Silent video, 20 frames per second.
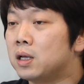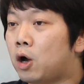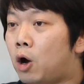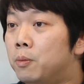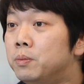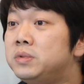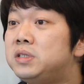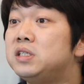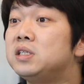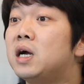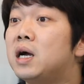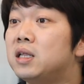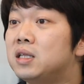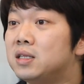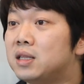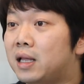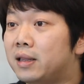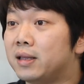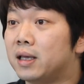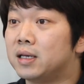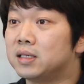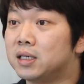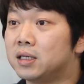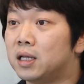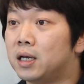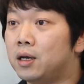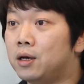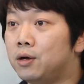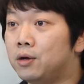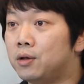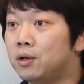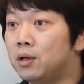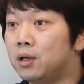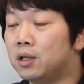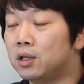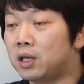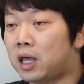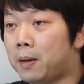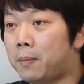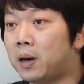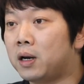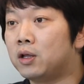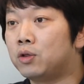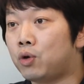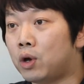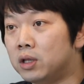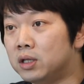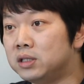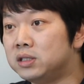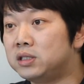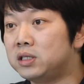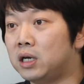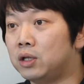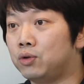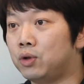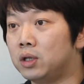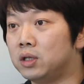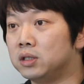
검증하는 단계잖아요. 네, 그렇죠. 개발이 되는지 그렇죠.